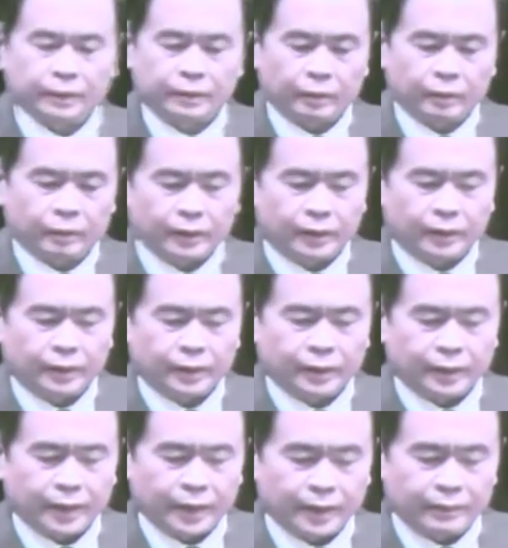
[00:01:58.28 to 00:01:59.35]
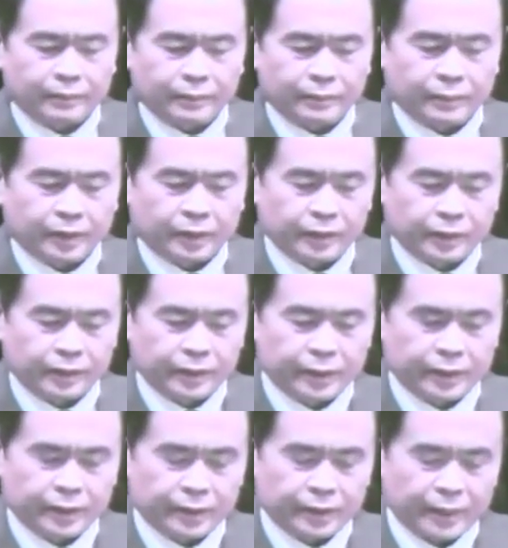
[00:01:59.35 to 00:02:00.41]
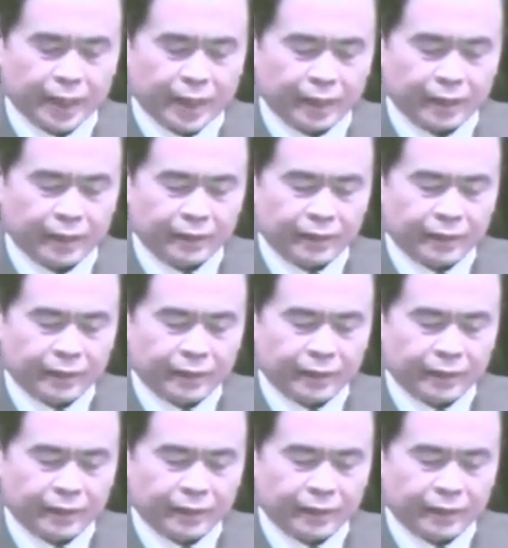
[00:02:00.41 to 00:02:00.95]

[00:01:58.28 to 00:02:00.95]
số lượng người ứng cử đại biểu Quốc hội và đại biểu